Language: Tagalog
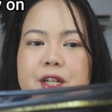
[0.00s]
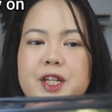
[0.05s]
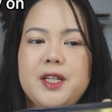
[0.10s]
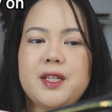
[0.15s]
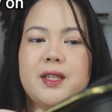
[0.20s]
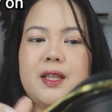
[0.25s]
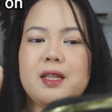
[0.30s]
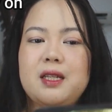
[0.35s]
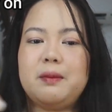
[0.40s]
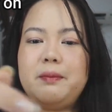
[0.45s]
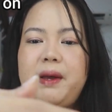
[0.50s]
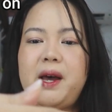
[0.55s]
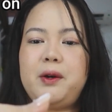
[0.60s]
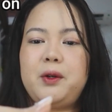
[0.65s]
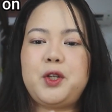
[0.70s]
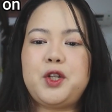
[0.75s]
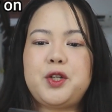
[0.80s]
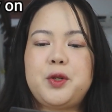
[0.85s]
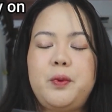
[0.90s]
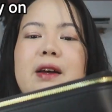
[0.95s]
which is this
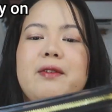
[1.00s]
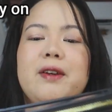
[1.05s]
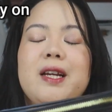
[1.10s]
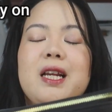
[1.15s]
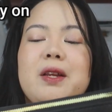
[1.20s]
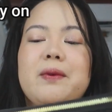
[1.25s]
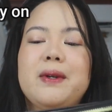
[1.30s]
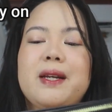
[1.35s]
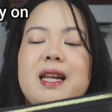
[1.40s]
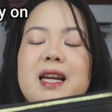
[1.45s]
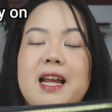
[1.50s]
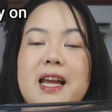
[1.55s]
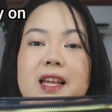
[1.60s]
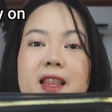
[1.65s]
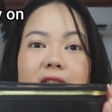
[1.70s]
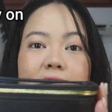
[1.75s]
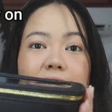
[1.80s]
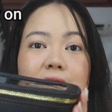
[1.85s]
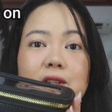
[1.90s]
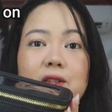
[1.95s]
pouch. I really, really
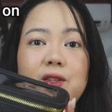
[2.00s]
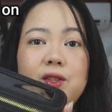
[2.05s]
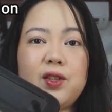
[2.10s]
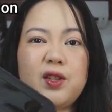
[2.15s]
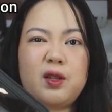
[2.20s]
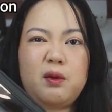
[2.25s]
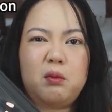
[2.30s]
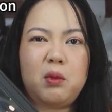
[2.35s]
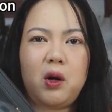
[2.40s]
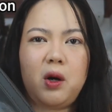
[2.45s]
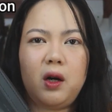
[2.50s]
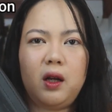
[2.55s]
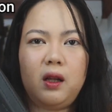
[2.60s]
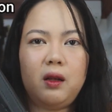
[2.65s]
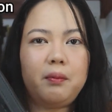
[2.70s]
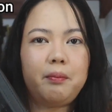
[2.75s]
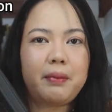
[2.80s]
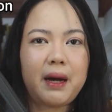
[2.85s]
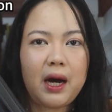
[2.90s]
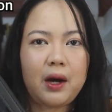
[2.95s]
like this
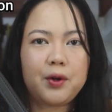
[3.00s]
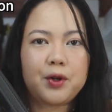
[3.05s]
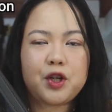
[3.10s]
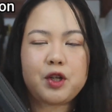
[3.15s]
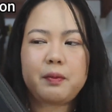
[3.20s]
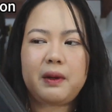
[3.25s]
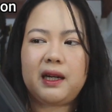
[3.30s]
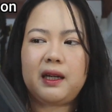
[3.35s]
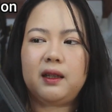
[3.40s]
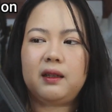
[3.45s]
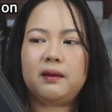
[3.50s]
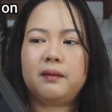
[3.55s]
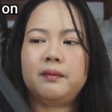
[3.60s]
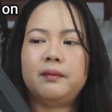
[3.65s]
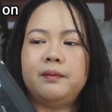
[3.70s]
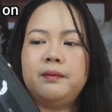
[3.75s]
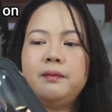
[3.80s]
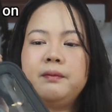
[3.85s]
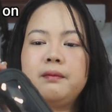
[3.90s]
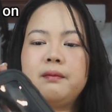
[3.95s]
small pouch.
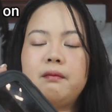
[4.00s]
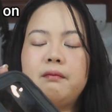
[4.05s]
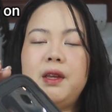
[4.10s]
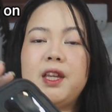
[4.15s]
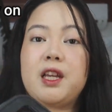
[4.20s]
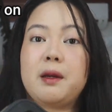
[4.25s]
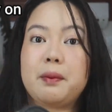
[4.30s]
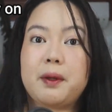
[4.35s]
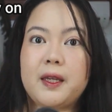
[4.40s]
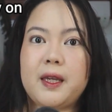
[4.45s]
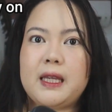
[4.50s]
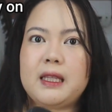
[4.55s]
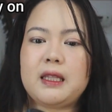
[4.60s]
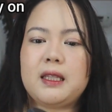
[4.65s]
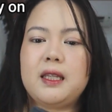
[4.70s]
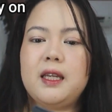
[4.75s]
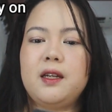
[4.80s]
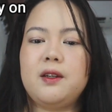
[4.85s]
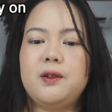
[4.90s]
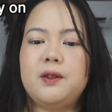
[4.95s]
Parang makeup kit,
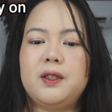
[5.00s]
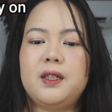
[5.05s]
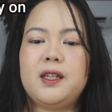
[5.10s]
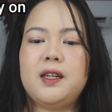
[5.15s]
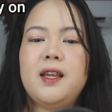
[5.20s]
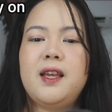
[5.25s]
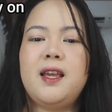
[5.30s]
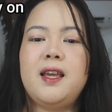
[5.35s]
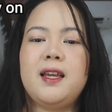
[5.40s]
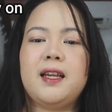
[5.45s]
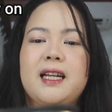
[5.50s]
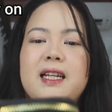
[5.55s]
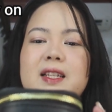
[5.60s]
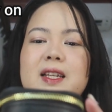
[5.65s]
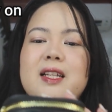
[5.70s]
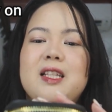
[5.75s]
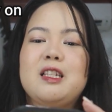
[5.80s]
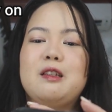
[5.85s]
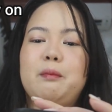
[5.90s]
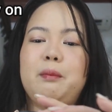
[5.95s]
ganun.
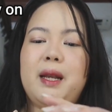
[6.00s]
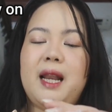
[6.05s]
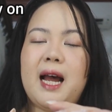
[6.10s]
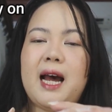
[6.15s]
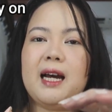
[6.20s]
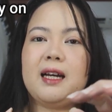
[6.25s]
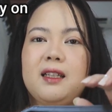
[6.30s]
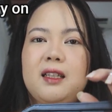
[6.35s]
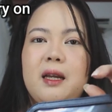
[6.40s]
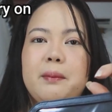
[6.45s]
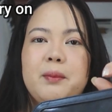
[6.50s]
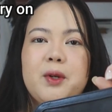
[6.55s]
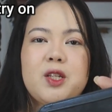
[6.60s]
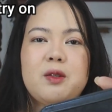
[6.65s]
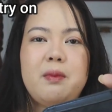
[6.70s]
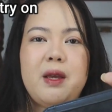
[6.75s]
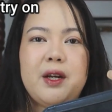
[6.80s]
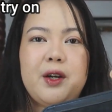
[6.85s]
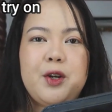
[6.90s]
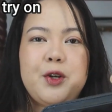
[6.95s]
Kasi it's black,
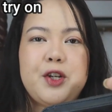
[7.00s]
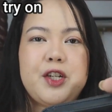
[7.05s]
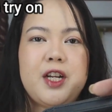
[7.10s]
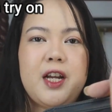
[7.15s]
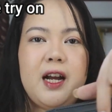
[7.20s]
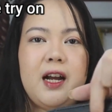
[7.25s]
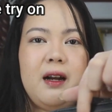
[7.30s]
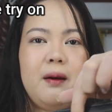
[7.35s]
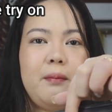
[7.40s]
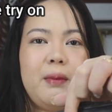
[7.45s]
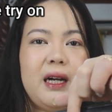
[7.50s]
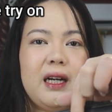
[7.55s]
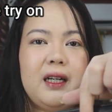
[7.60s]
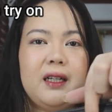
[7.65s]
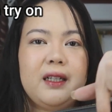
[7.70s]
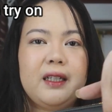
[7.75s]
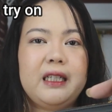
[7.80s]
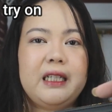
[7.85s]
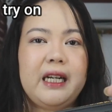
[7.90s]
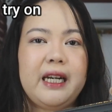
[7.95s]
tapos meron siyang
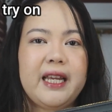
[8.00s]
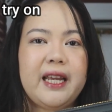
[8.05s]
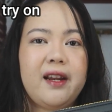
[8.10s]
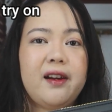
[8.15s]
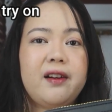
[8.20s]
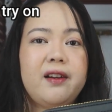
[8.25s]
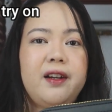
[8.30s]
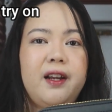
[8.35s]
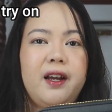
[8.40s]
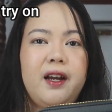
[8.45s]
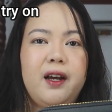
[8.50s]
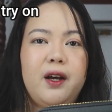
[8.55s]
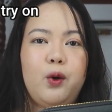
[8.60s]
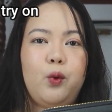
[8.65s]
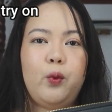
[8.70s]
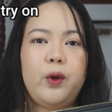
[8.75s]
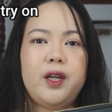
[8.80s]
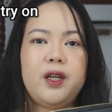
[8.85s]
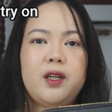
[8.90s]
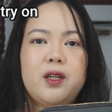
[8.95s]
parang clear
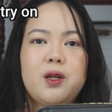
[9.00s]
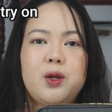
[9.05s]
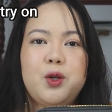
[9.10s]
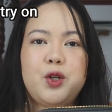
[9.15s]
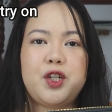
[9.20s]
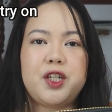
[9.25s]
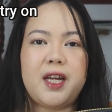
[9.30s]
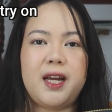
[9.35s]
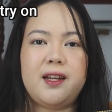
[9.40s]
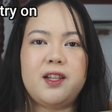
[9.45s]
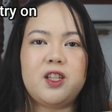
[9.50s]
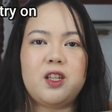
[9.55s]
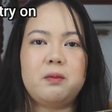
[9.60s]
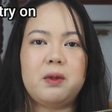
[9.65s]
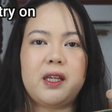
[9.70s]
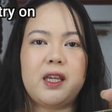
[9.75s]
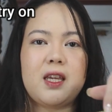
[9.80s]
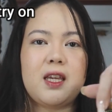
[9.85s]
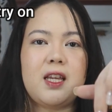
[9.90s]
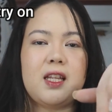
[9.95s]
na window dyan.
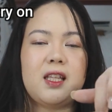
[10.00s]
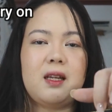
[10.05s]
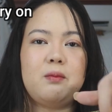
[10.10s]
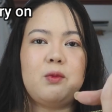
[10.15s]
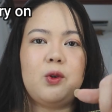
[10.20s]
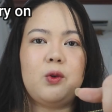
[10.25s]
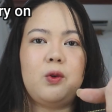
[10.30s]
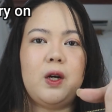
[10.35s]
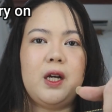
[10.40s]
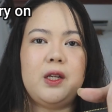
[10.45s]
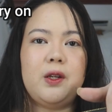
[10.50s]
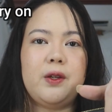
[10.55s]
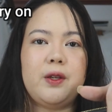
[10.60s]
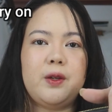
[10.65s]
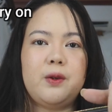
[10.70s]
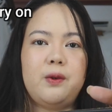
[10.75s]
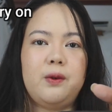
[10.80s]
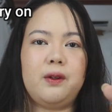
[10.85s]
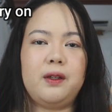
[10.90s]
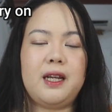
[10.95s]
So, makikita mo kung ano
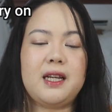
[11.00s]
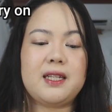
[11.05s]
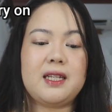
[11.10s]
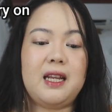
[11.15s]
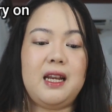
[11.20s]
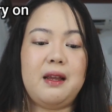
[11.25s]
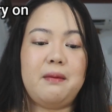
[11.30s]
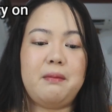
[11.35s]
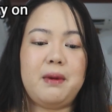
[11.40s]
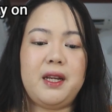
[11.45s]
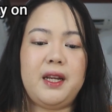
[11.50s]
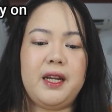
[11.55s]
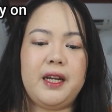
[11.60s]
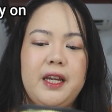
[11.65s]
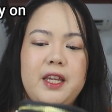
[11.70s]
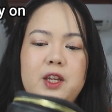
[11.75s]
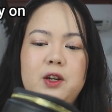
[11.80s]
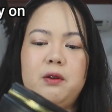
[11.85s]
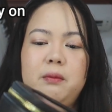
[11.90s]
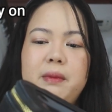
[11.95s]
yung nasa laman
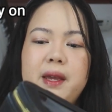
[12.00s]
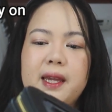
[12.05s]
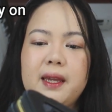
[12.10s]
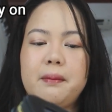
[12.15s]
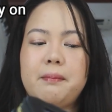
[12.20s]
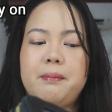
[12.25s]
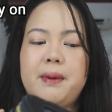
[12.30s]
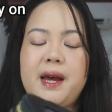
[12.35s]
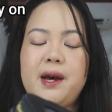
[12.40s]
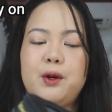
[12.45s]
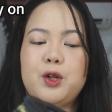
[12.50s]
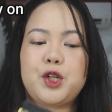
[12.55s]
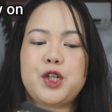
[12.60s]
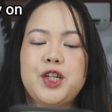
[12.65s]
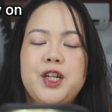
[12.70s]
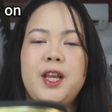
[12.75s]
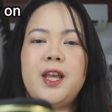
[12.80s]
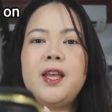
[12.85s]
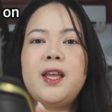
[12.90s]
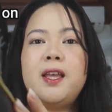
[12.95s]
ng iyong makeup
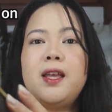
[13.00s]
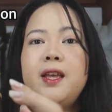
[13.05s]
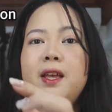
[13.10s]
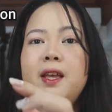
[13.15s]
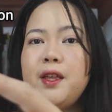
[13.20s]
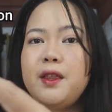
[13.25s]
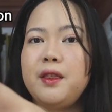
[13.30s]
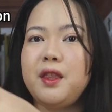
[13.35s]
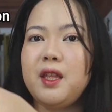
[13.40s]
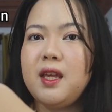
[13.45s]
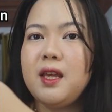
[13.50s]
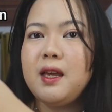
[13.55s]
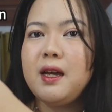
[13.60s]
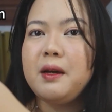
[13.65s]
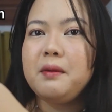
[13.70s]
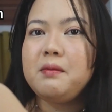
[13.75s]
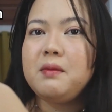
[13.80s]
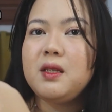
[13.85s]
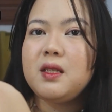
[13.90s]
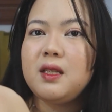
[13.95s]
pouch. The
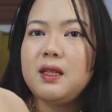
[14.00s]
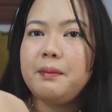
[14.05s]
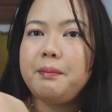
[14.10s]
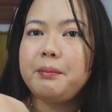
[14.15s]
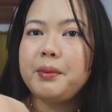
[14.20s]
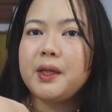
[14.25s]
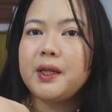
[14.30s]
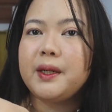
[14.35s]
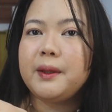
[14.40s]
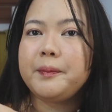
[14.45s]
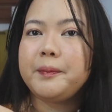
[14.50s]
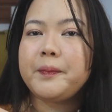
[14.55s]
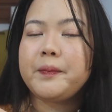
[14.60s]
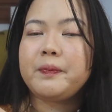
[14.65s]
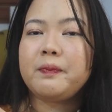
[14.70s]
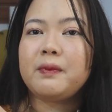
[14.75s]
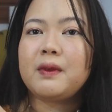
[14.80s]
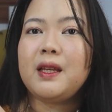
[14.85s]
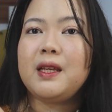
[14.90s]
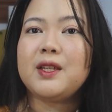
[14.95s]
um, zipper
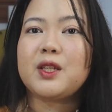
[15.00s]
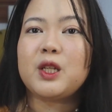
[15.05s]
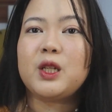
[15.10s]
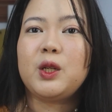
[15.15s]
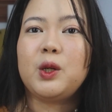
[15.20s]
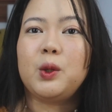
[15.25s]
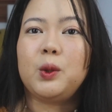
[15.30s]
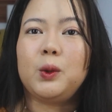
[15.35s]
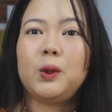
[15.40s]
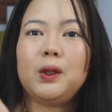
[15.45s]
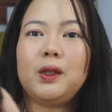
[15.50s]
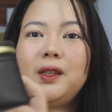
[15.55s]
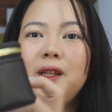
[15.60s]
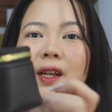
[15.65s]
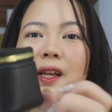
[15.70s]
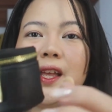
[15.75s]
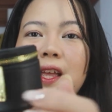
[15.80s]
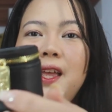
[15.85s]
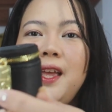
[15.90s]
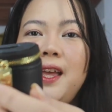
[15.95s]
is
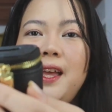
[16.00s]
gold.